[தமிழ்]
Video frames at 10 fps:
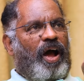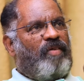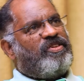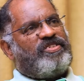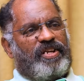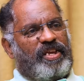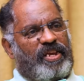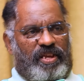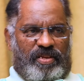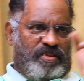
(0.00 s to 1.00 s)
அவனும் சரி
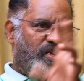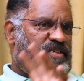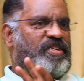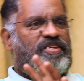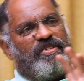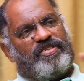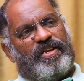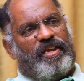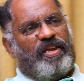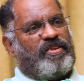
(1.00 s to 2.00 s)
இந்த சீத்தலும்
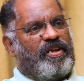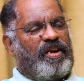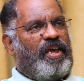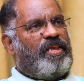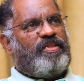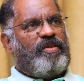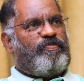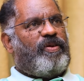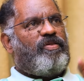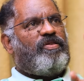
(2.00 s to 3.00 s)
சரி சரிங்களா இந்த
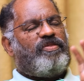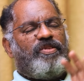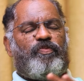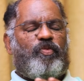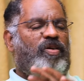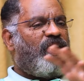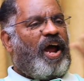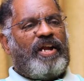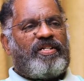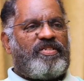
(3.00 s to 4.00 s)
பெண்ணும் வந்து போட்ட
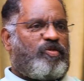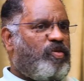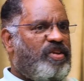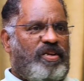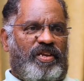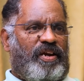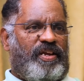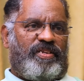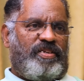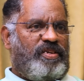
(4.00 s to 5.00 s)
ஆட்டம் கொஞ்சம் நெஞ்சம்
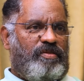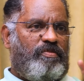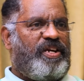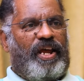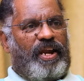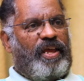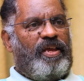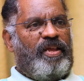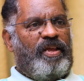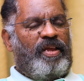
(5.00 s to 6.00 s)
கிடையாது மீடியாவில்
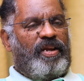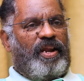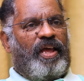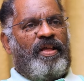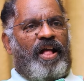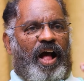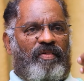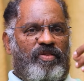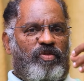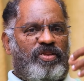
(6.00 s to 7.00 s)
என்ன
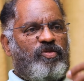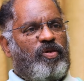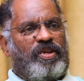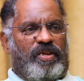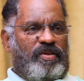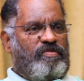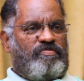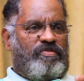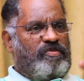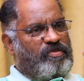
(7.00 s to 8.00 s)
அவனுக்கு வந்து ஒரு
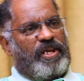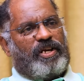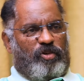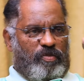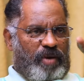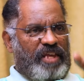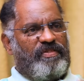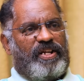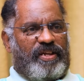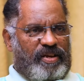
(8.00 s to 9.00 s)
ஏற்கனவே ஒரு
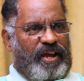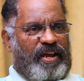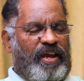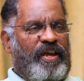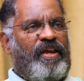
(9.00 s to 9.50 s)
மனைவி இருக்கிறாங்க